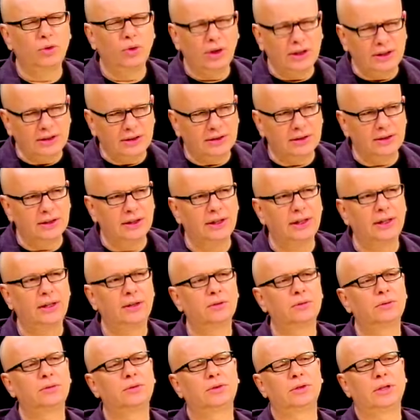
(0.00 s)
dois
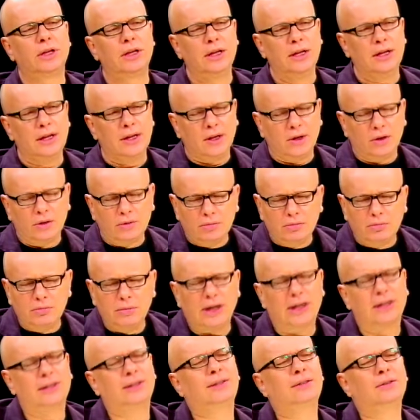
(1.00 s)
anos
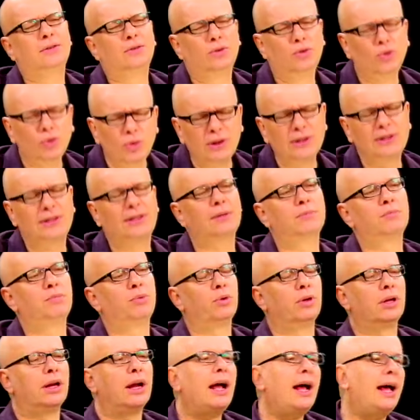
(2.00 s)
uma duas
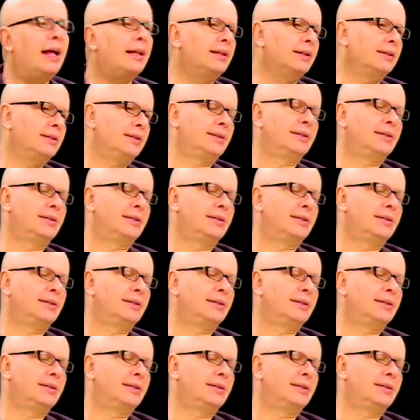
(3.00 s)
temporadas,